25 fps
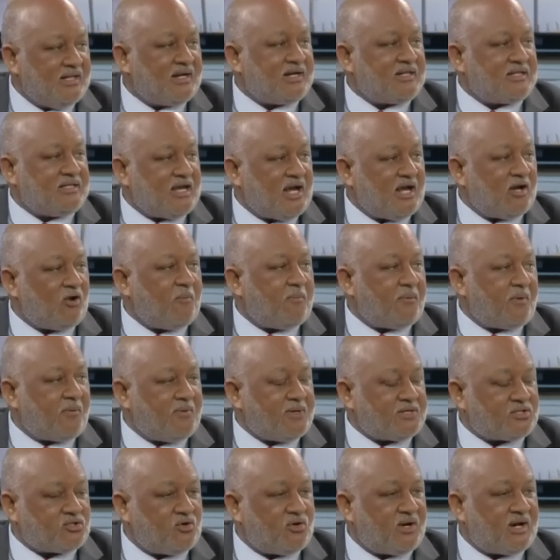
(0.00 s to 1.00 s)
tener ya
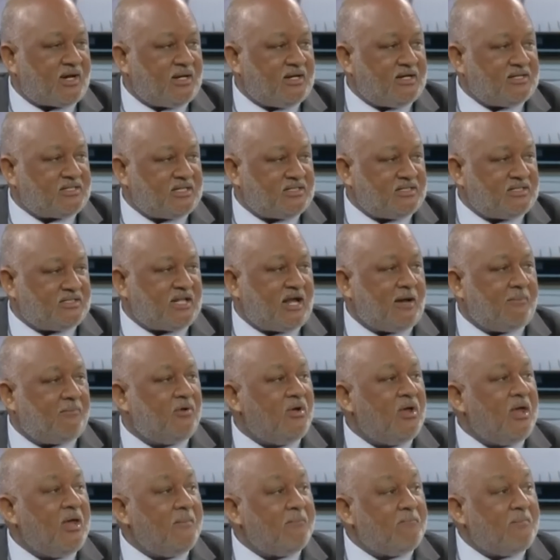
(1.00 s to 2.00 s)
los profesores que
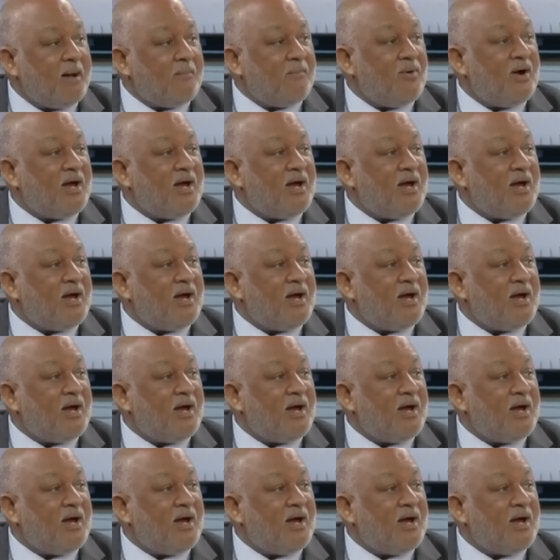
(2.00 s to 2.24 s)
necesitamos.